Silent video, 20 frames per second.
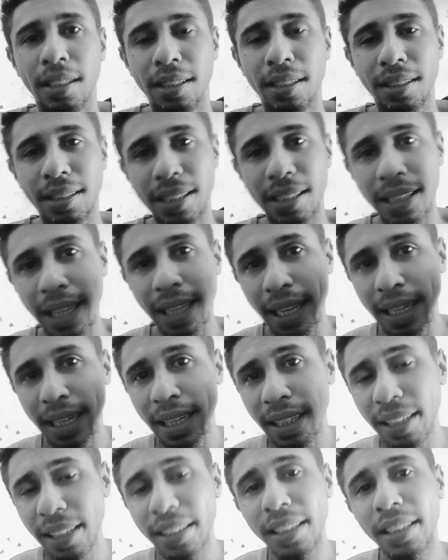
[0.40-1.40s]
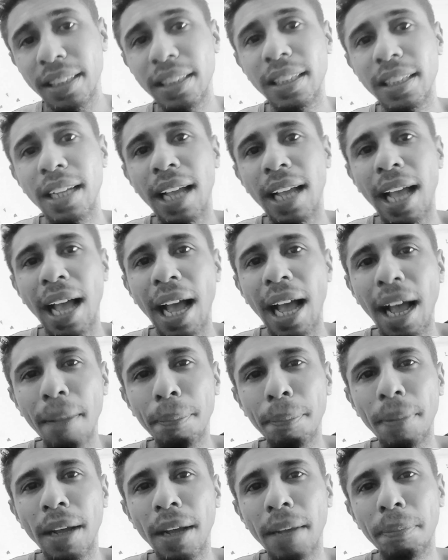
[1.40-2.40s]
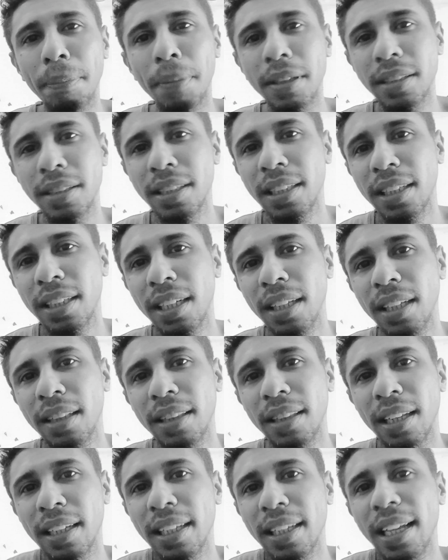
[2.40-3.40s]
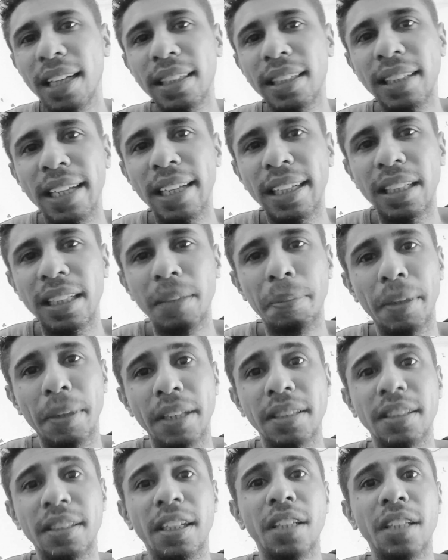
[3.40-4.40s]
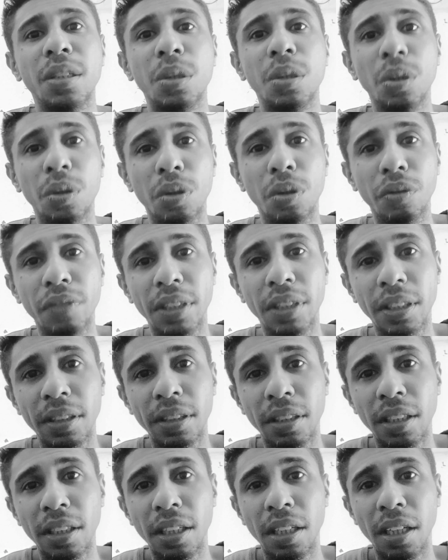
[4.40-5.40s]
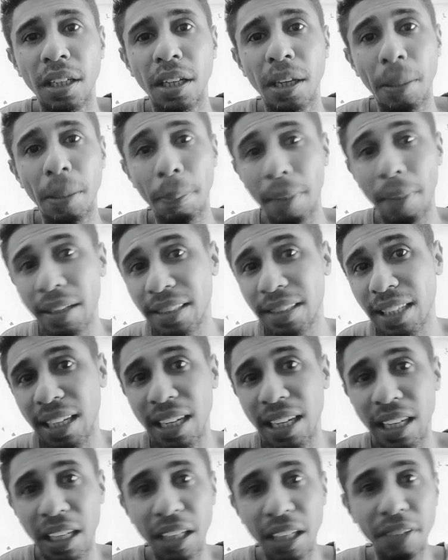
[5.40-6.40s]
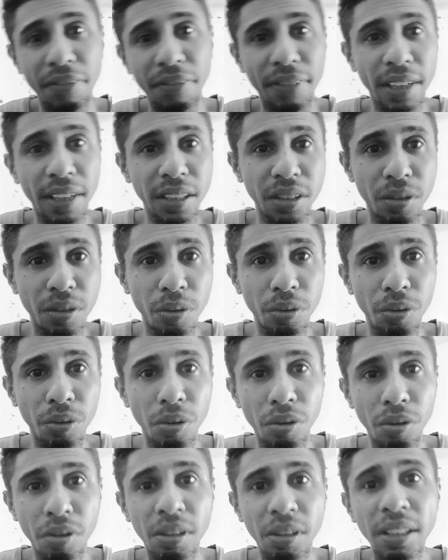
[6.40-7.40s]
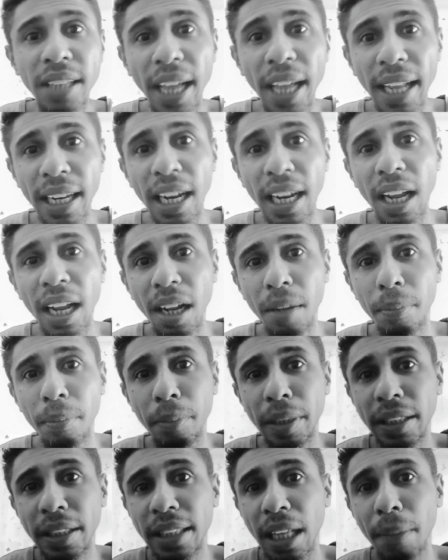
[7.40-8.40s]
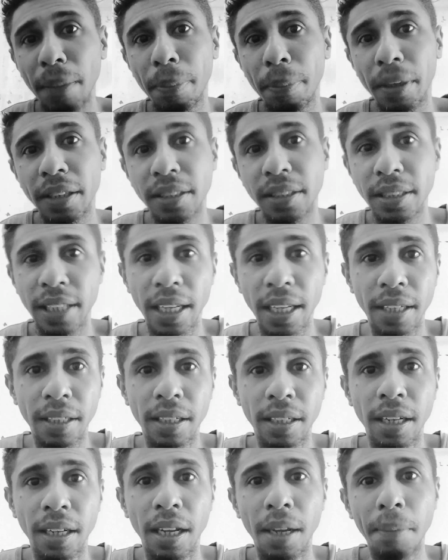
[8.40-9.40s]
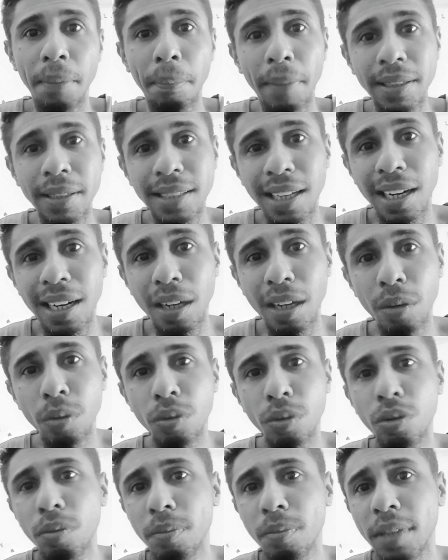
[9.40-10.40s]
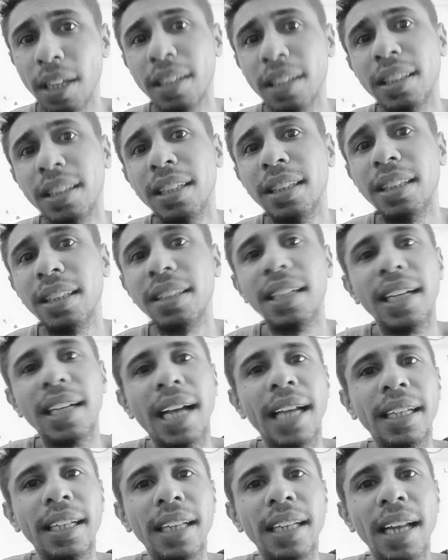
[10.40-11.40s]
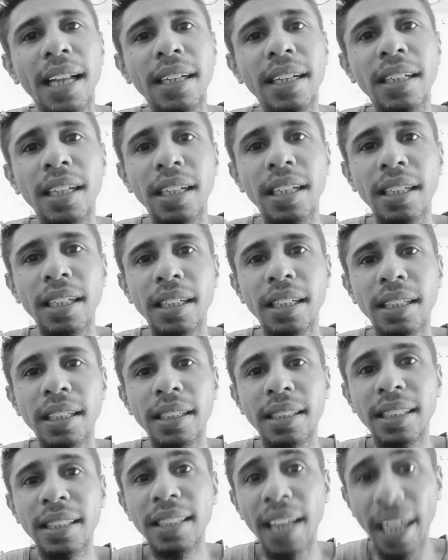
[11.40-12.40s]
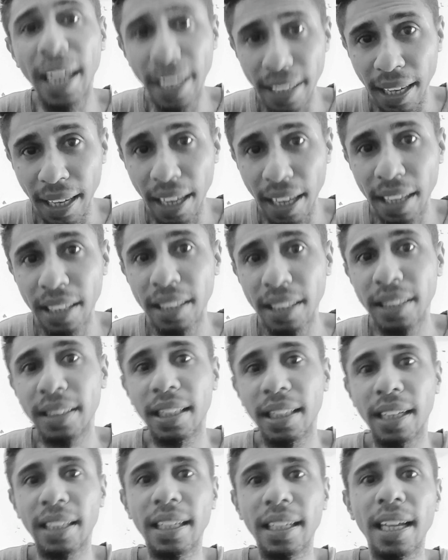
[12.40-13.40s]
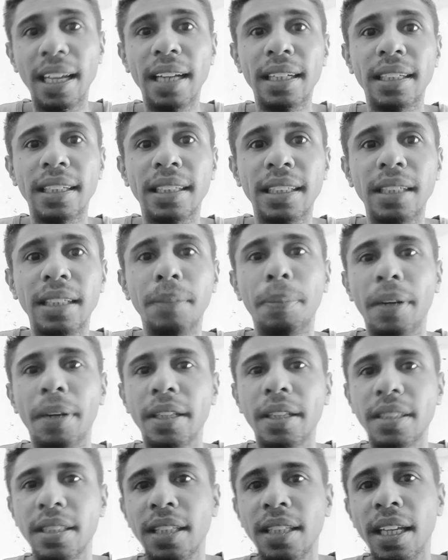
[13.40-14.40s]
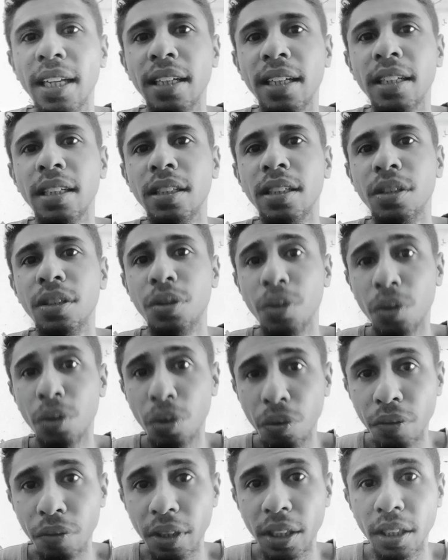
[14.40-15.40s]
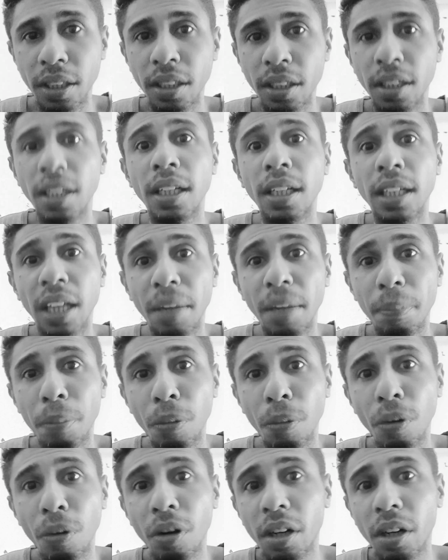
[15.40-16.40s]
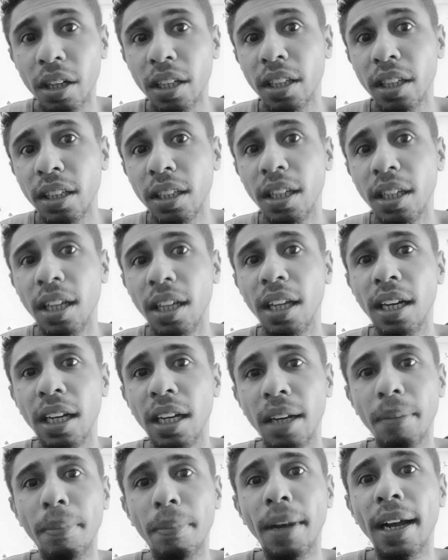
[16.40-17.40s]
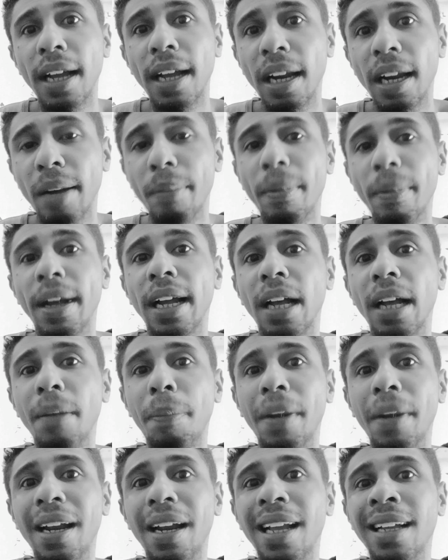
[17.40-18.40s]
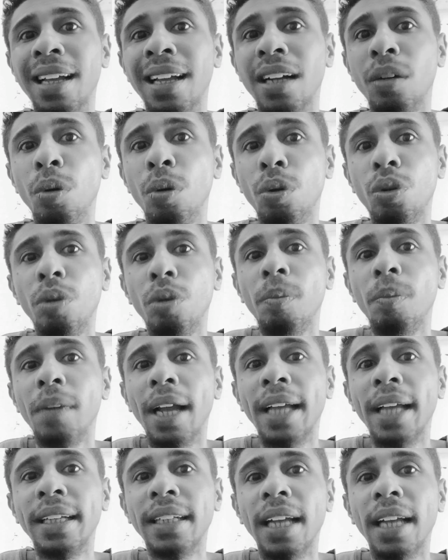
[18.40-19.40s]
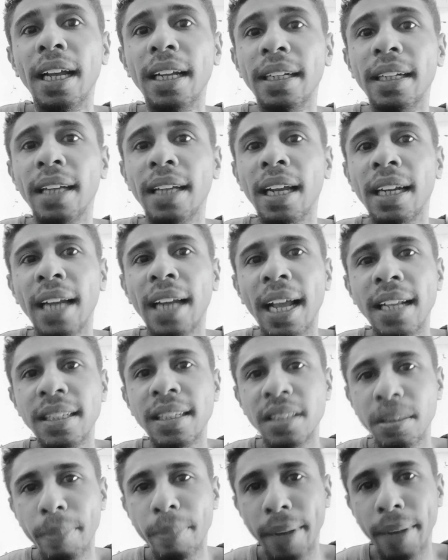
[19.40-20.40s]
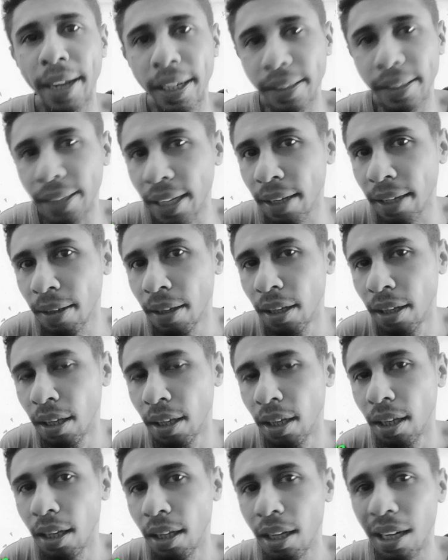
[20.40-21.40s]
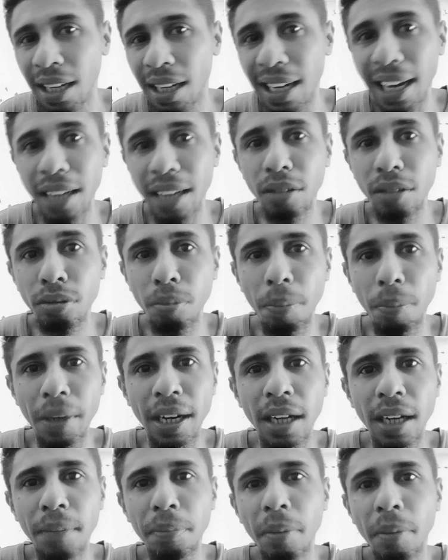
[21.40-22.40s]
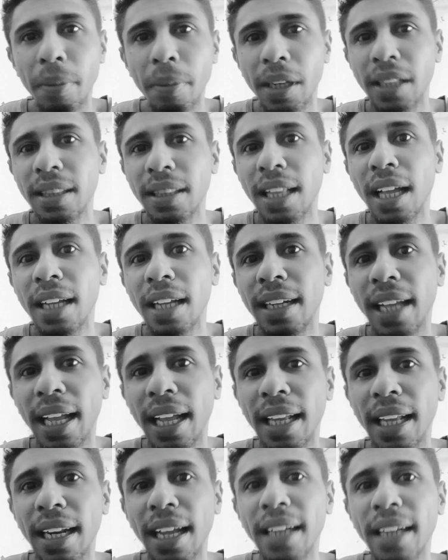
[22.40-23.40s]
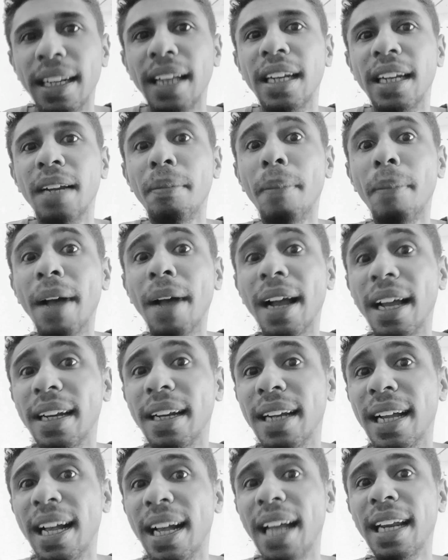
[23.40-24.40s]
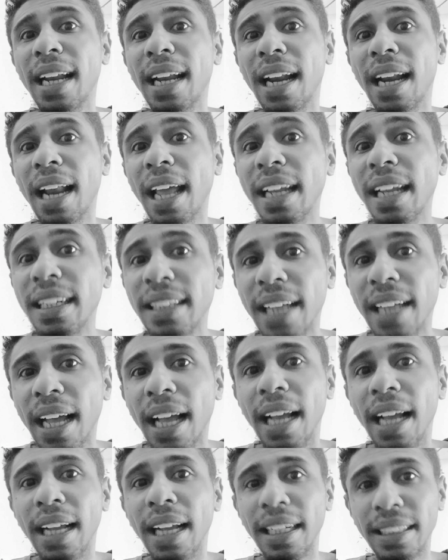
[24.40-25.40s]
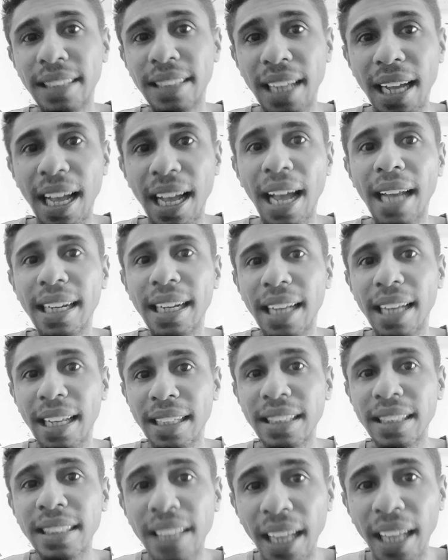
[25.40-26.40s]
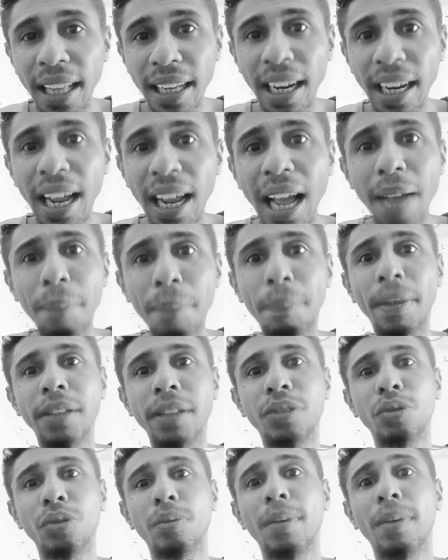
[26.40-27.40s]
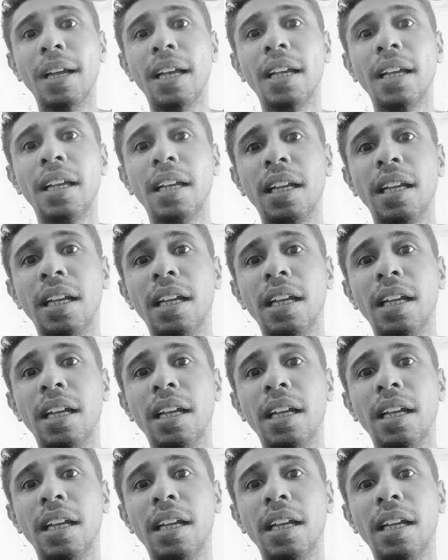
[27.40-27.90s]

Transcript: Sekarang ini, apa-apa sedikit teriaknya ke Presiden Jokowi. Masalah infrastruktur di daerah minta presiden. Masalah hukum dan ketidakadilan di daerah teriak ke Presiden Jokowi, Kapolri, lembaga-lembaga penegak hukum lainnya, dan lain sebagainya. Lalu peran pemerintah daerah dan lembaga negara lainnya yang ada di daerah apa coba?